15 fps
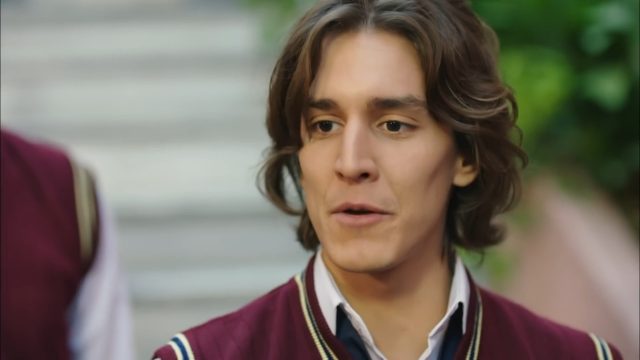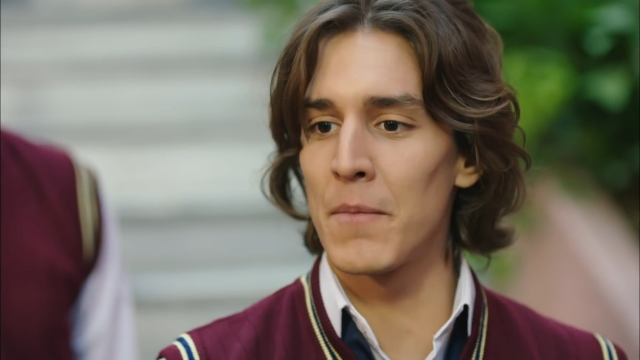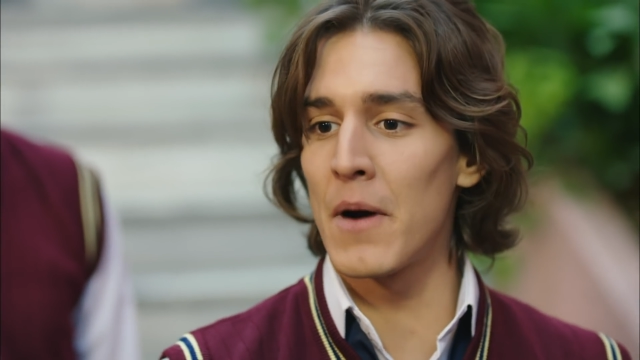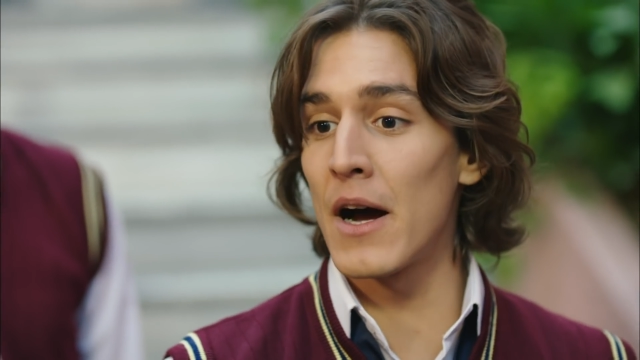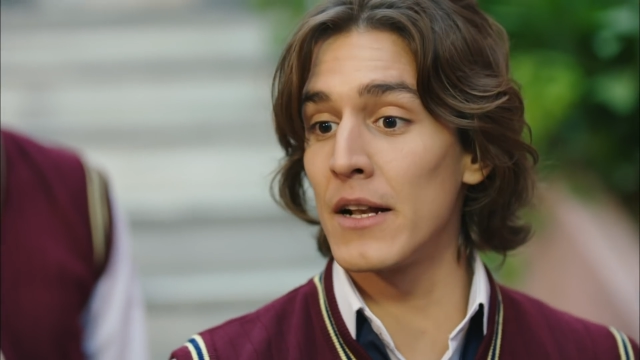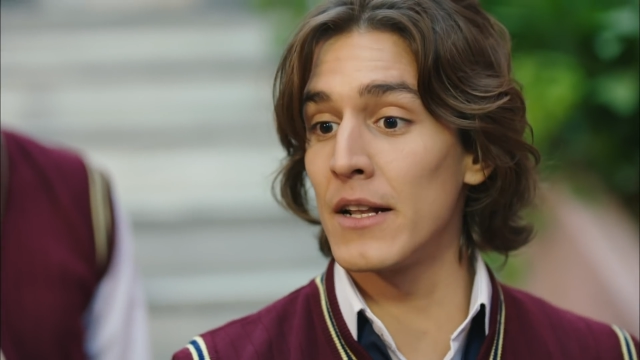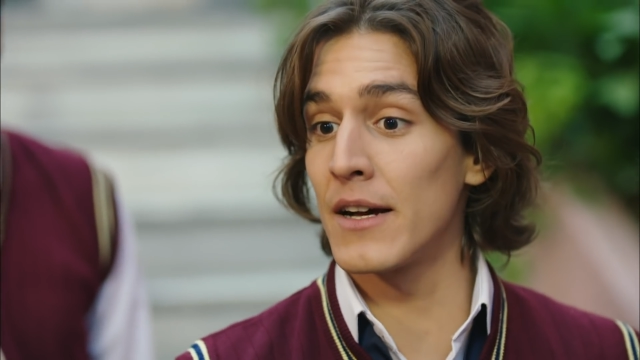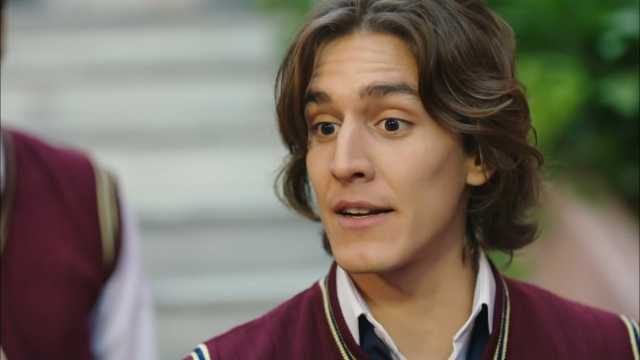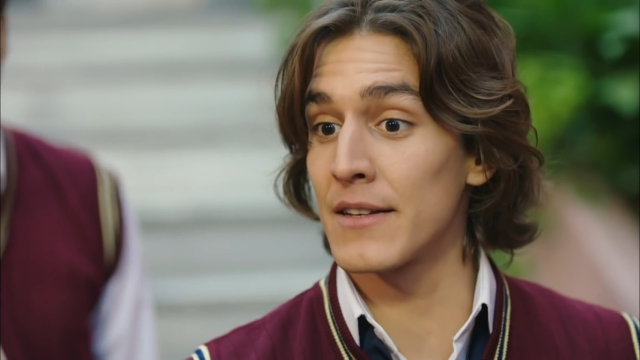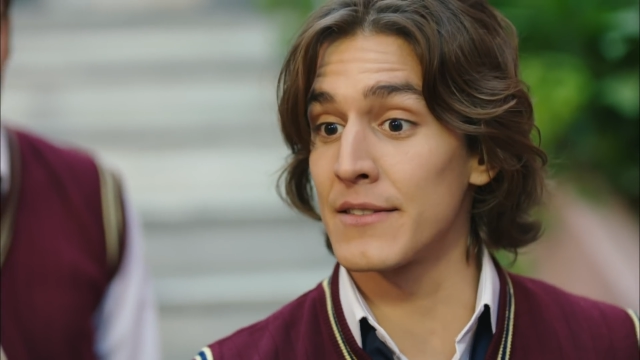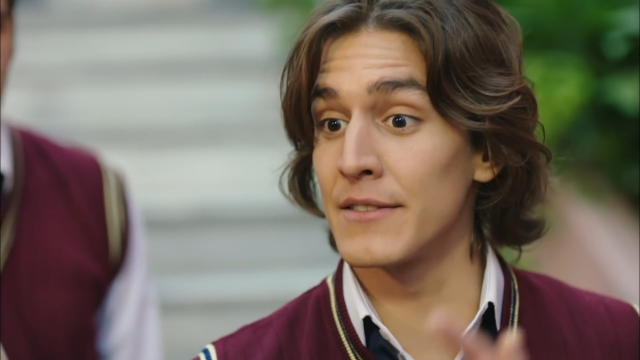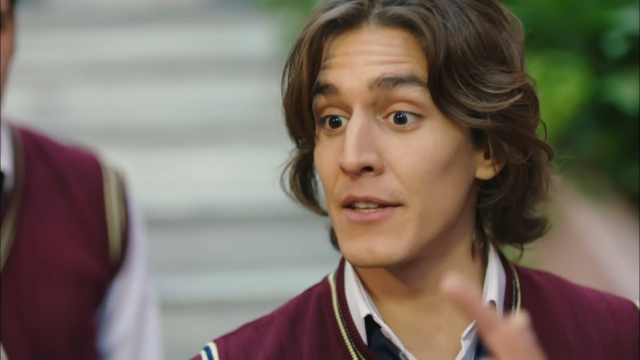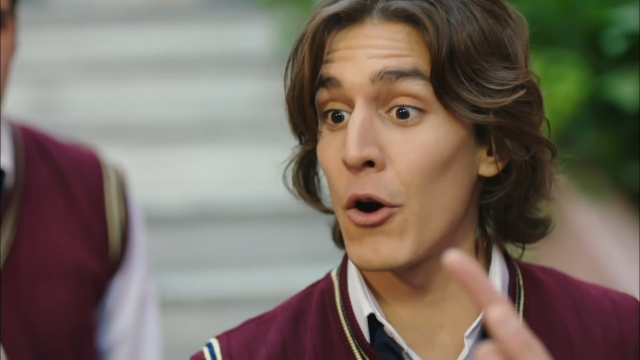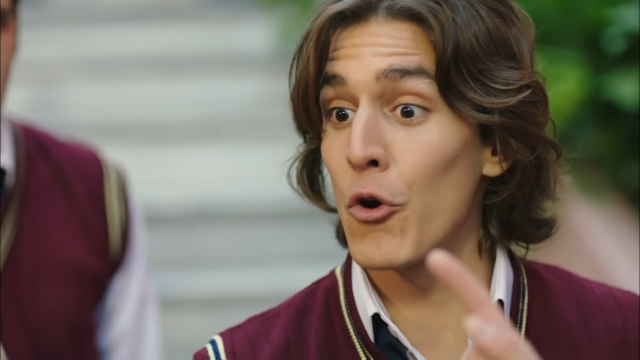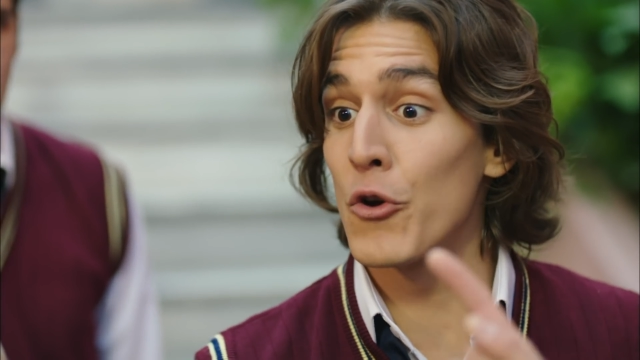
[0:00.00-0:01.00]
mahalle
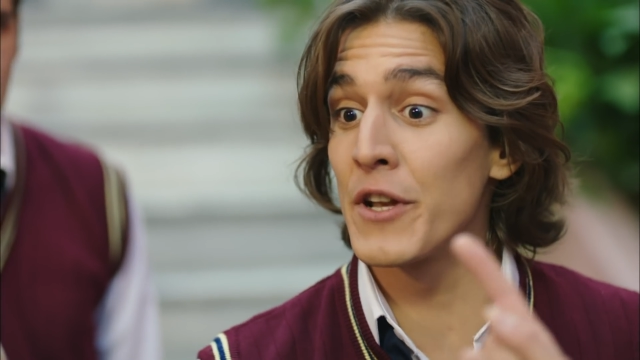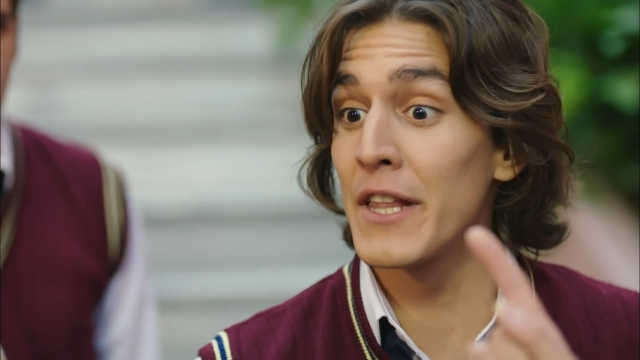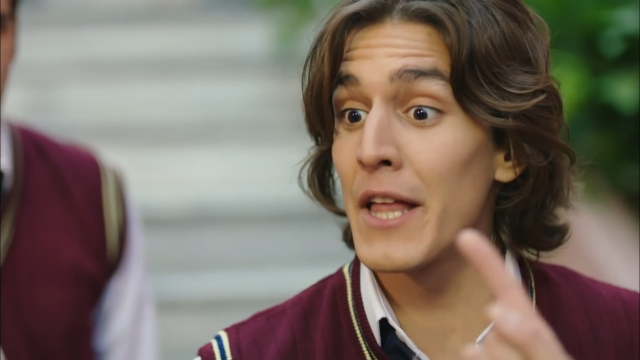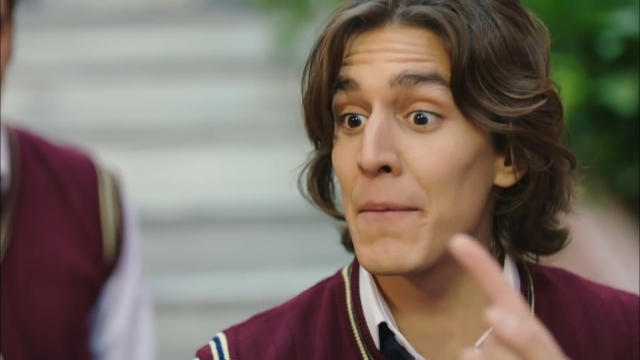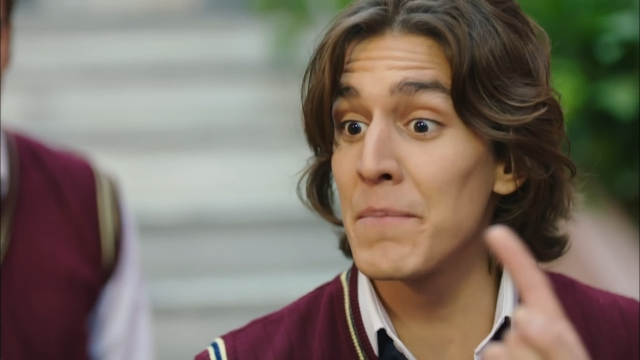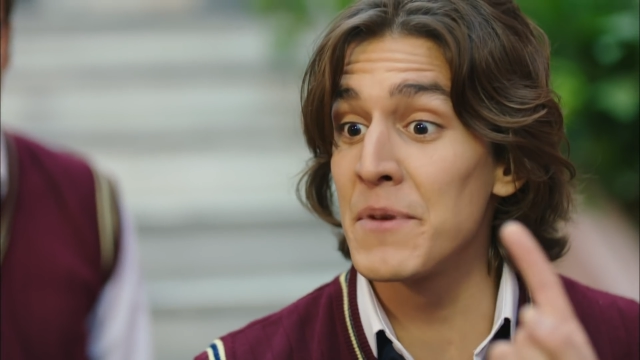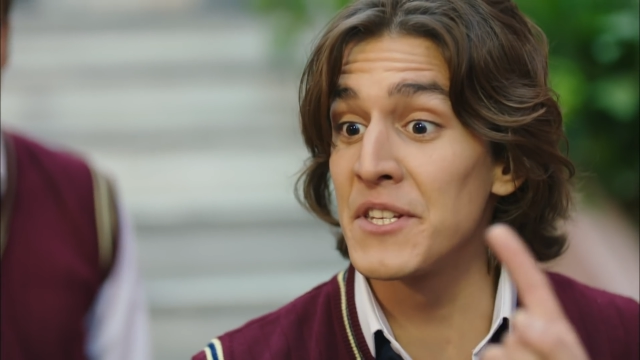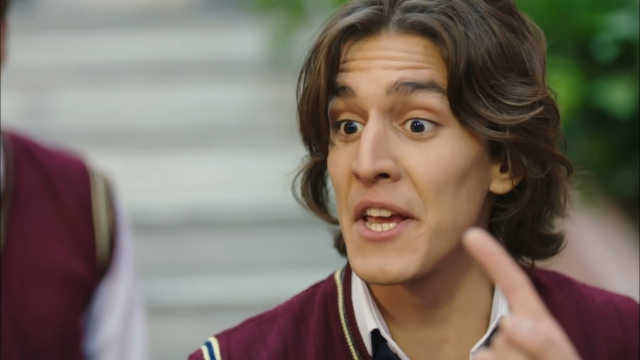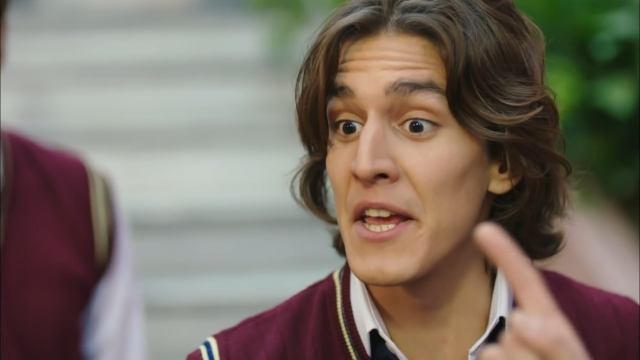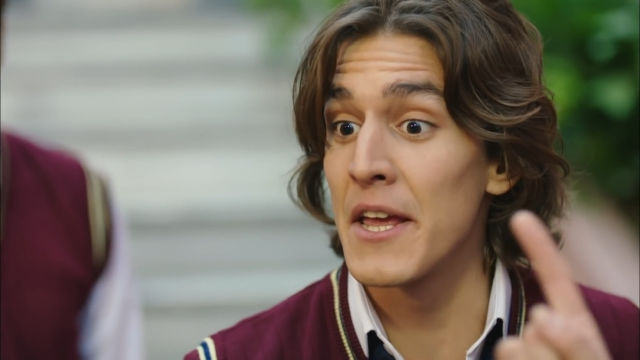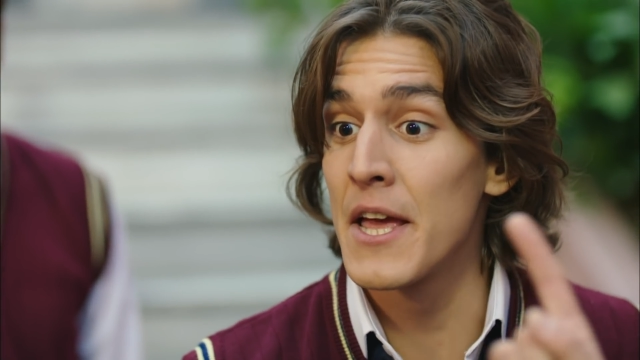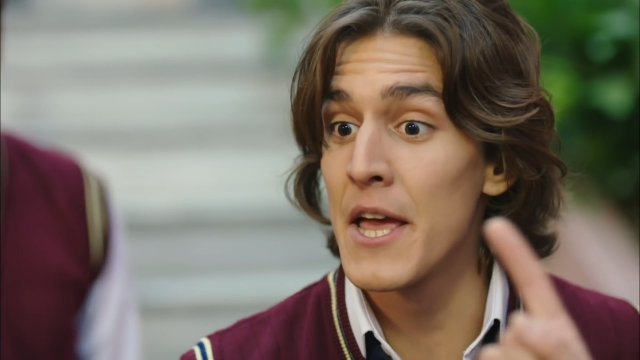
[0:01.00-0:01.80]
arasında oynanan bir şey.